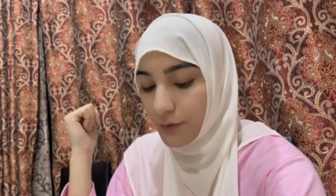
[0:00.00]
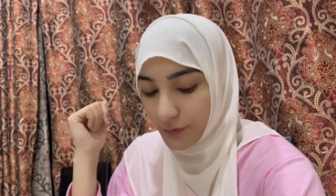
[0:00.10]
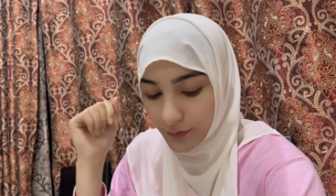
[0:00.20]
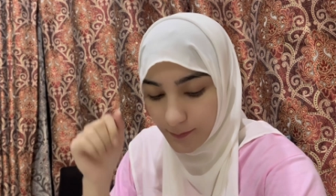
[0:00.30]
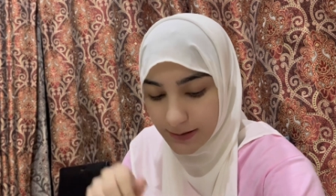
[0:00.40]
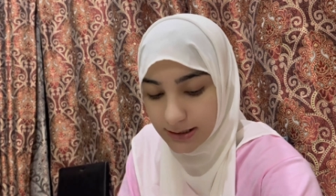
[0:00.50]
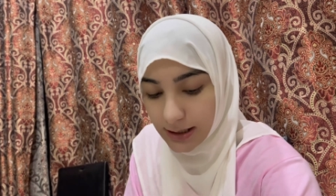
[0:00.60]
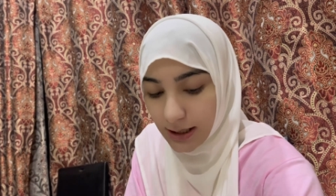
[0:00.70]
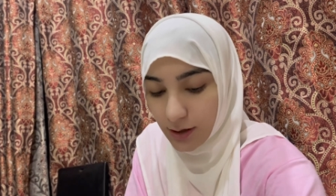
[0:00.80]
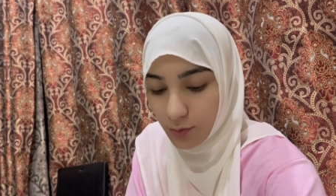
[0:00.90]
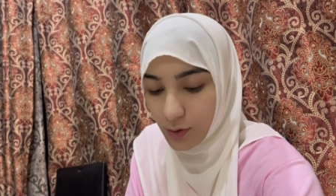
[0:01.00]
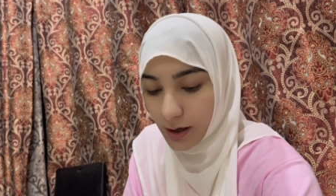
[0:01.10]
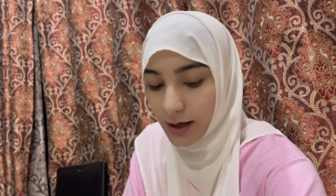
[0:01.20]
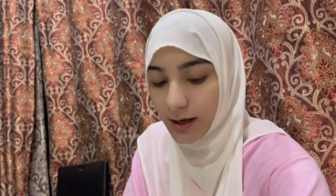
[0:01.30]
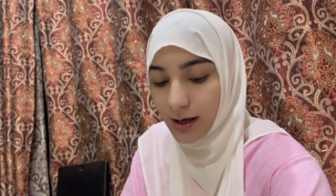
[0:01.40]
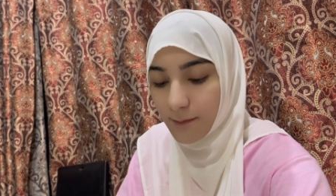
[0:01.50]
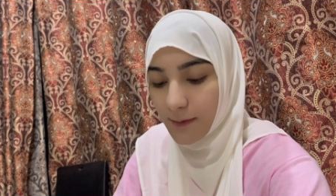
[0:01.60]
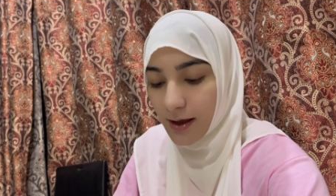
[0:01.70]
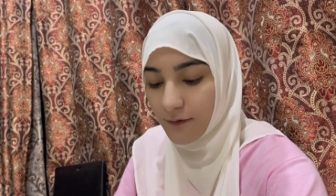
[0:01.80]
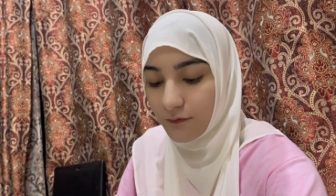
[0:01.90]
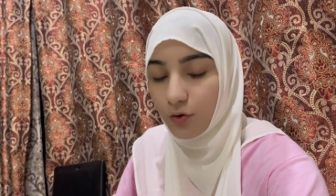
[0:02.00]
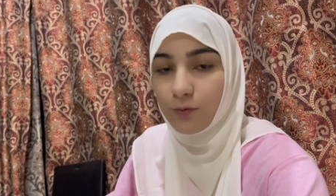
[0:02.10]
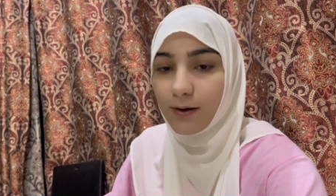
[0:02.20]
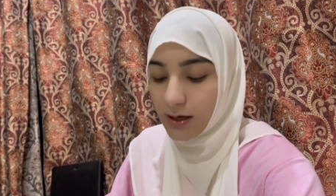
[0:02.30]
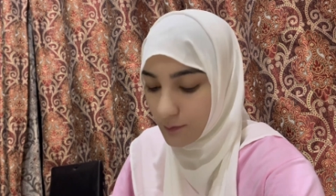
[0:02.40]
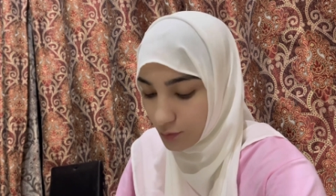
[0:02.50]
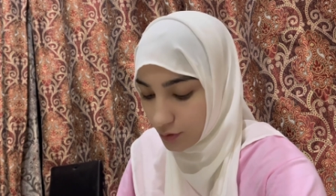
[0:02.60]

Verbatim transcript: और मसला ये हुआ कि मैं ब्लॉग बनाना